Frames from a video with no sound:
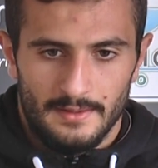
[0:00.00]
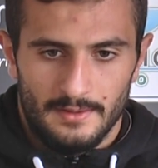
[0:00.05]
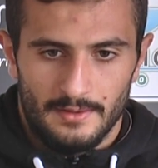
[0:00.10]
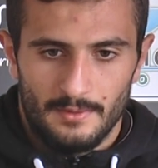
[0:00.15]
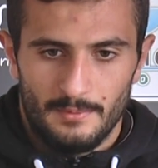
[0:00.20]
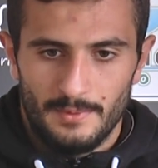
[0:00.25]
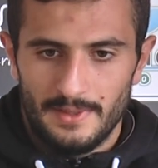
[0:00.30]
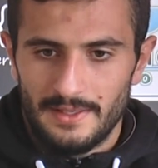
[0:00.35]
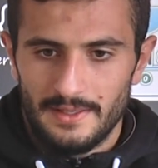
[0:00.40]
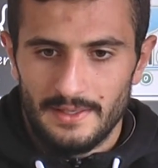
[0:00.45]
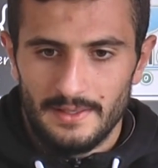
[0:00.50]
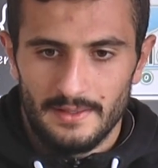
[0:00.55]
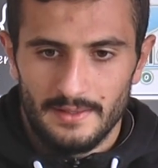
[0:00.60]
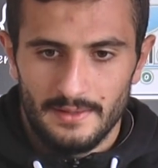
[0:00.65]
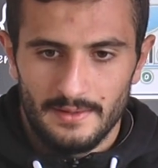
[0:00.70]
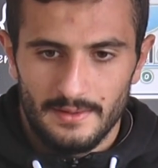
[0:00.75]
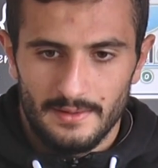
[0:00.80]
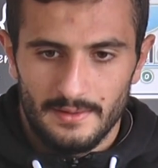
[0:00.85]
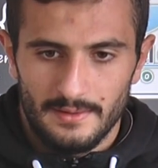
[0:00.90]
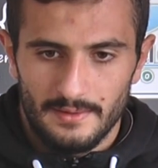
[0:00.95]

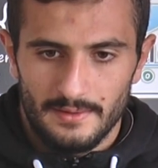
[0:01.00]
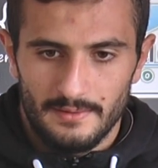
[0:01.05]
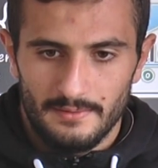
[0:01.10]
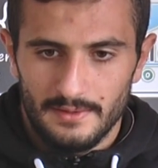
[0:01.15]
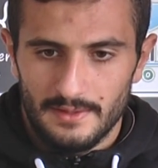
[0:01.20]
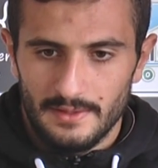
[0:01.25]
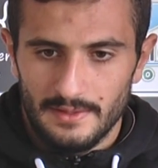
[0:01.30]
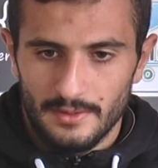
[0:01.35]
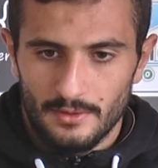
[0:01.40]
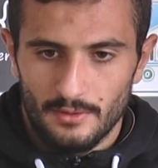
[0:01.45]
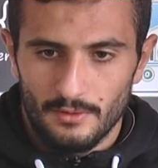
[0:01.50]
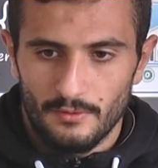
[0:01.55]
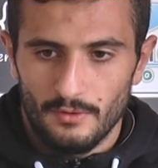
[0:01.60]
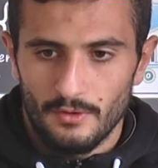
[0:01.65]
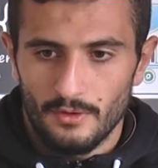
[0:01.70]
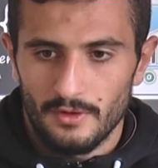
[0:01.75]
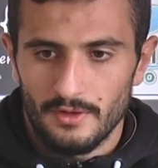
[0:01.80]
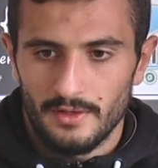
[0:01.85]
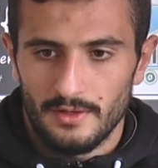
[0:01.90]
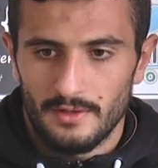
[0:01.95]
Come avete detto
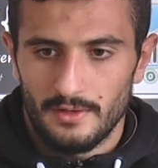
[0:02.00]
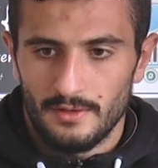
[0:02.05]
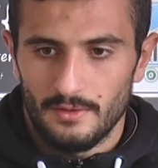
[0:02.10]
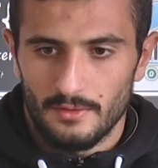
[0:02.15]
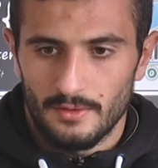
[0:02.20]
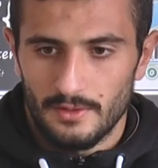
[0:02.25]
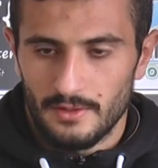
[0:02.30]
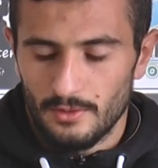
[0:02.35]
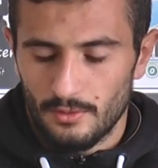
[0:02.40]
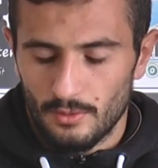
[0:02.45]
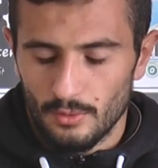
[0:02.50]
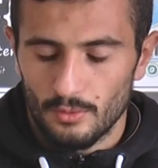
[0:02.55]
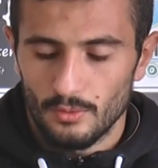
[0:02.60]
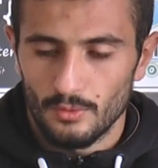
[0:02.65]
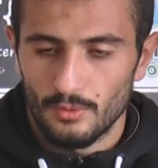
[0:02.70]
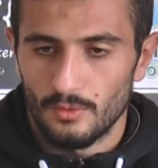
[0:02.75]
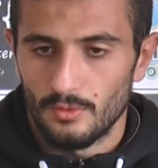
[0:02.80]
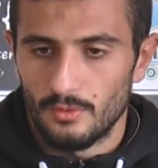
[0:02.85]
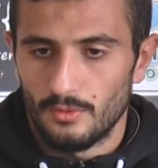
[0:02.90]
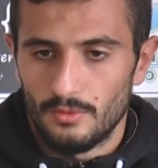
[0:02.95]
voi, o hai detto
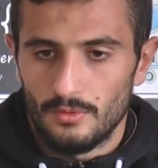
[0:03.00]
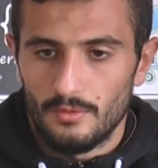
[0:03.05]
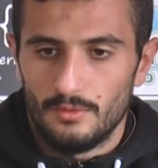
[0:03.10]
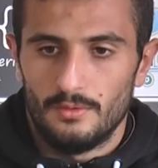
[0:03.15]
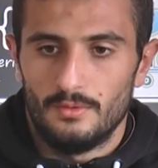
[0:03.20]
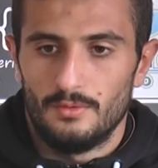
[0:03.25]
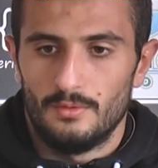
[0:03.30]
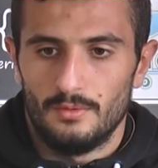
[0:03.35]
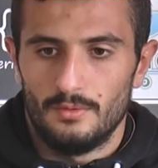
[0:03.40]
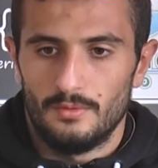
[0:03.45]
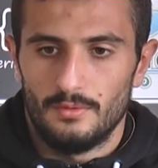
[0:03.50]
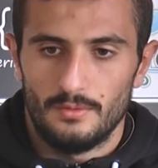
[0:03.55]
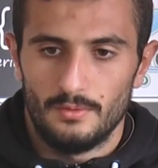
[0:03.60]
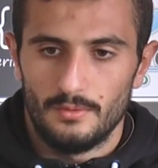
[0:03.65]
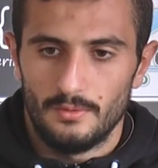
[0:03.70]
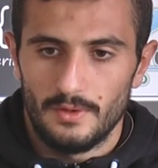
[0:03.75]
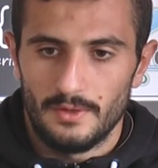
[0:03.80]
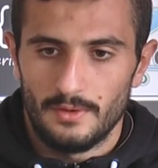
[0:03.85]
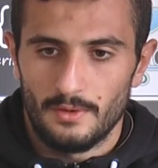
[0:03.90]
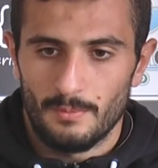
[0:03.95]

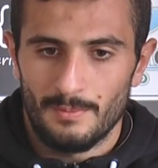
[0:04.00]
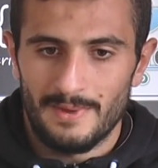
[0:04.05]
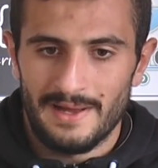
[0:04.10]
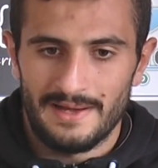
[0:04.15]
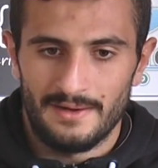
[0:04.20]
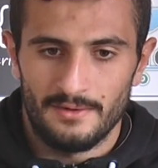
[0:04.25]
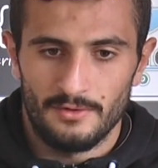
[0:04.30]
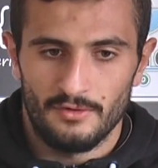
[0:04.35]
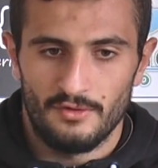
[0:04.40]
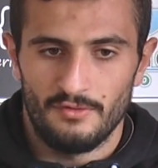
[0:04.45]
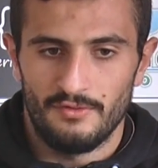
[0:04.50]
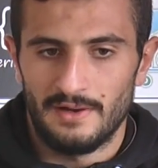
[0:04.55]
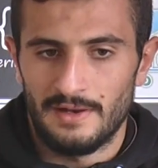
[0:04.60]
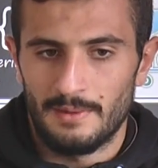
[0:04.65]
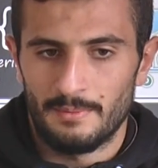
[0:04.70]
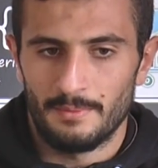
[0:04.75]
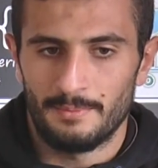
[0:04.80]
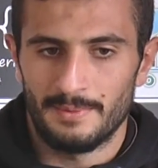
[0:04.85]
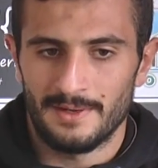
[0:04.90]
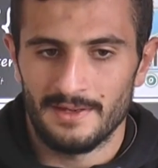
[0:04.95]
tu, è normale, non si fa
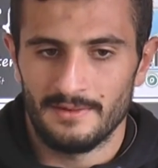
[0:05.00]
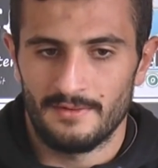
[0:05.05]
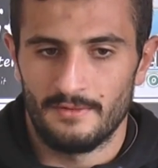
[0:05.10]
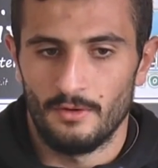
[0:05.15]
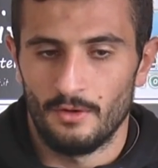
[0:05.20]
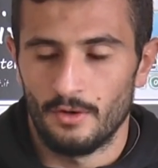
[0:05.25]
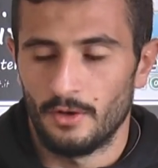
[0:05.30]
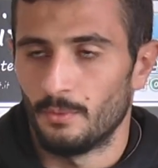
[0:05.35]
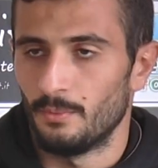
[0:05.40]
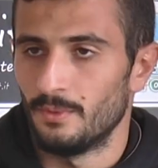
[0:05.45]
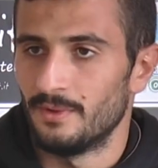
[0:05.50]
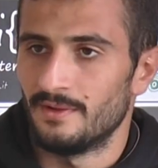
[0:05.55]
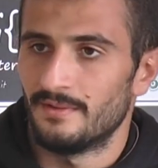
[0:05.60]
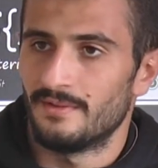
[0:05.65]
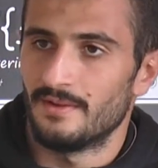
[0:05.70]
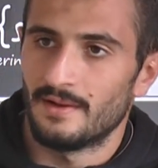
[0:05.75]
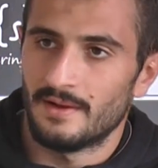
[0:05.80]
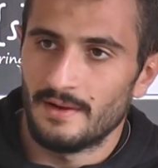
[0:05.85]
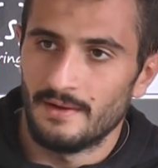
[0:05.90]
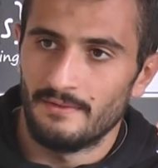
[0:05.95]
la preparazione, quindi
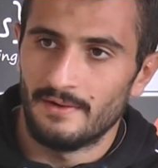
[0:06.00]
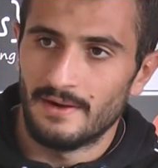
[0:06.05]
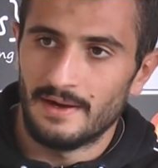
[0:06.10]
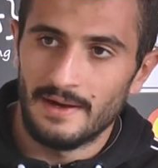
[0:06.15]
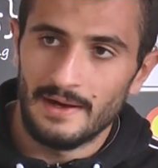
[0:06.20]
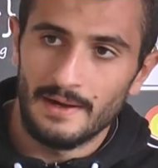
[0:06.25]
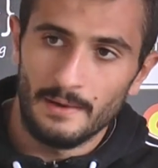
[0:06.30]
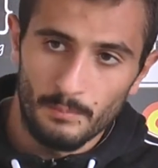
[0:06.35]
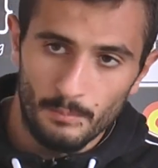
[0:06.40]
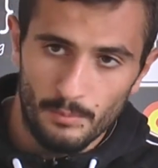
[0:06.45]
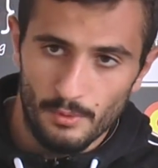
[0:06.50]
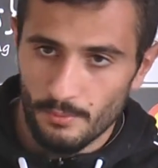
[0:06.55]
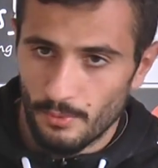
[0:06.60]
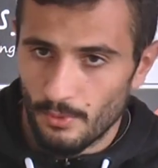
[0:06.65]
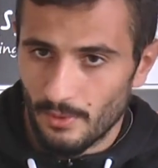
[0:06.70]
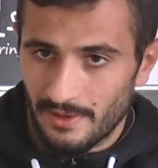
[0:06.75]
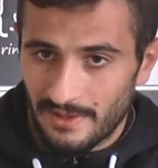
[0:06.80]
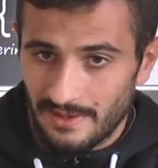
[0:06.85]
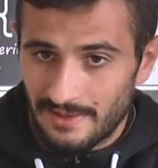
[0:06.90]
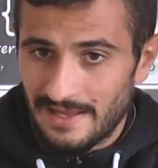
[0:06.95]
si arriva un po'
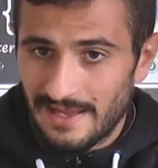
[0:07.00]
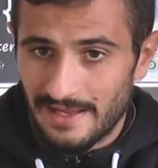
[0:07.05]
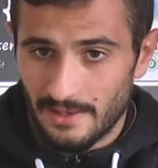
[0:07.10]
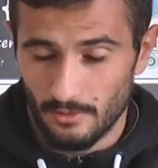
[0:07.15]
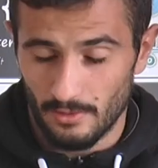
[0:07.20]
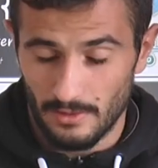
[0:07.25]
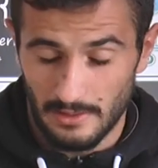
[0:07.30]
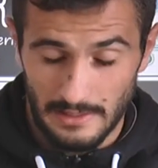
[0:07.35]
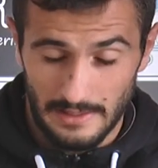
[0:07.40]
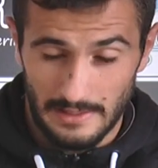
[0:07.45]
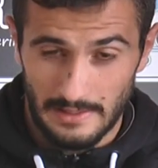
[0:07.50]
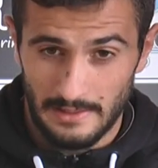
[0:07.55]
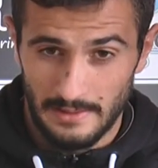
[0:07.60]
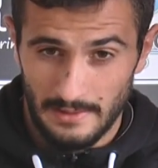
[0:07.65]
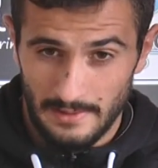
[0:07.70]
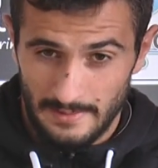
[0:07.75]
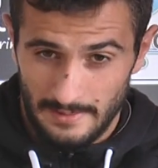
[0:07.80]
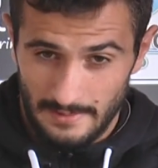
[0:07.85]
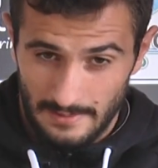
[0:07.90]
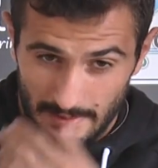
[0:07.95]
più in ritardo alla,
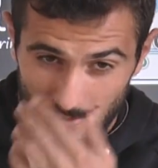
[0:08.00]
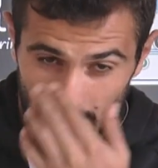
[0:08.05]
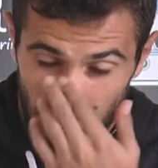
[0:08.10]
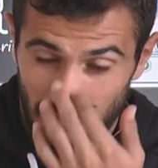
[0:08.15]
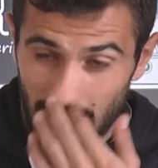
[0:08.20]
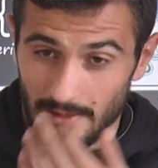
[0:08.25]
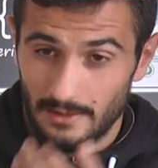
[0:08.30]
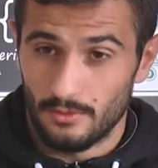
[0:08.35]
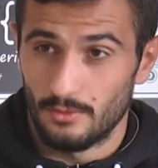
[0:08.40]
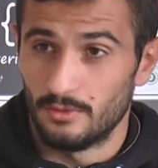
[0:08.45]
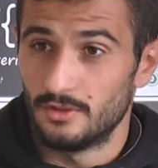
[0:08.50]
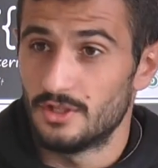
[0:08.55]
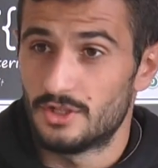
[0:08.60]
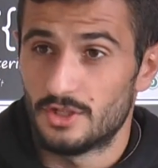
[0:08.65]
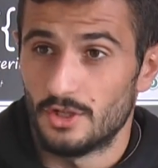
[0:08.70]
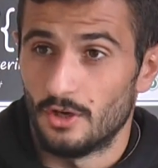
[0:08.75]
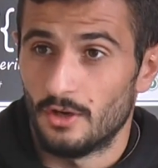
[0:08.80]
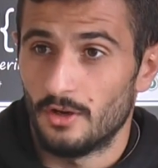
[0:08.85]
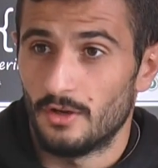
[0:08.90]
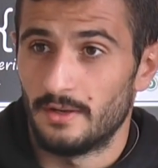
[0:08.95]
alla
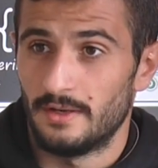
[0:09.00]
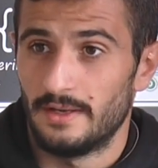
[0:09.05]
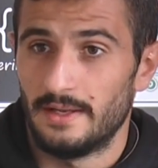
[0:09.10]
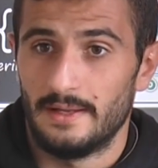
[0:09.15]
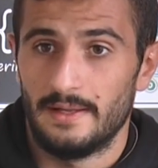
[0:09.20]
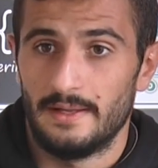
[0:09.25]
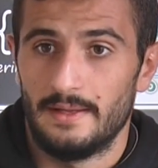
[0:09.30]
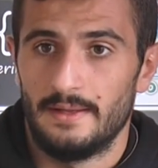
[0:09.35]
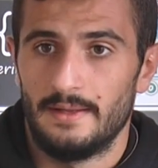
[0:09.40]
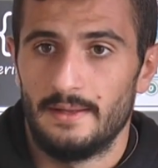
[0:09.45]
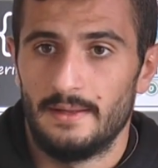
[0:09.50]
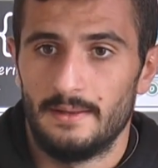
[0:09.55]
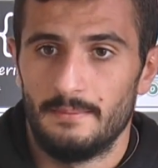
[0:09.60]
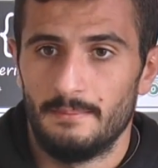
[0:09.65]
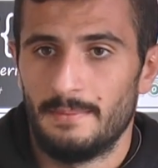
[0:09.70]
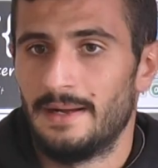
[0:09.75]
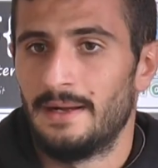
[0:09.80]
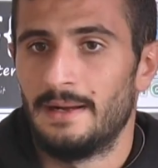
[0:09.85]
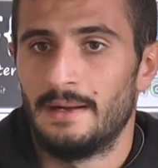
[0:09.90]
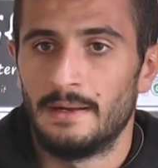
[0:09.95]
condizione,
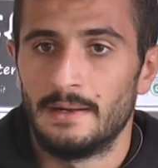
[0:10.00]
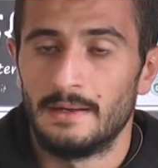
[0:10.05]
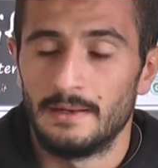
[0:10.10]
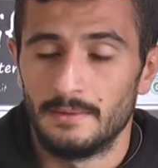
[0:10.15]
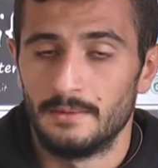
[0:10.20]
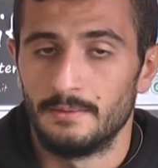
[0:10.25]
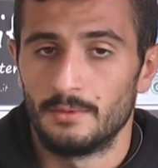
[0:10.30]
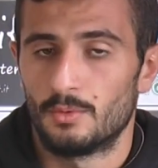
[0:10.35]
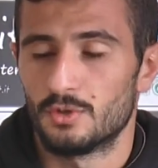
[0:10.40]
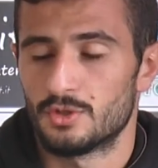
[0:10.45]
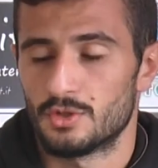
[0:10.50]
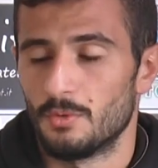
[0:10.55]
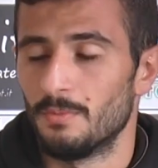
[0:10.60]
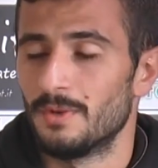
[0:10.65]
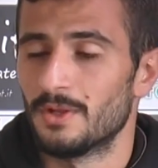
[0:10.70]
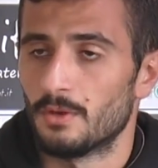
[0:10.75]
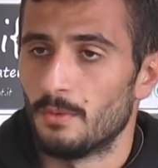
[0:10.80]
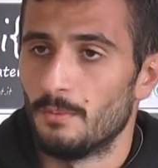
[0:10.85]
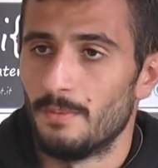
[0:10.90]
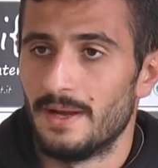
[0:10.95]
ma in questo
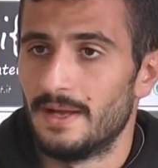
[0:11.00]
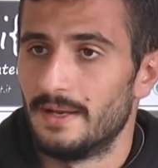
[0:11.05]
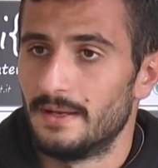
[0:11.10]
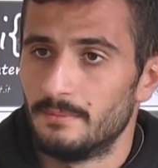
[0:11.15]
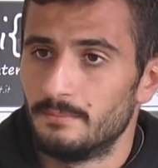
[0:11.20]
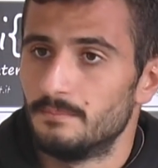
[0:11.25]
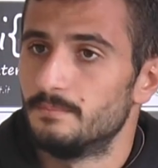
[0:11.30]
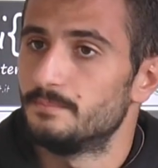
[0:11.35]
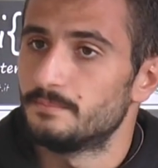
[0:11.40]
momento bene.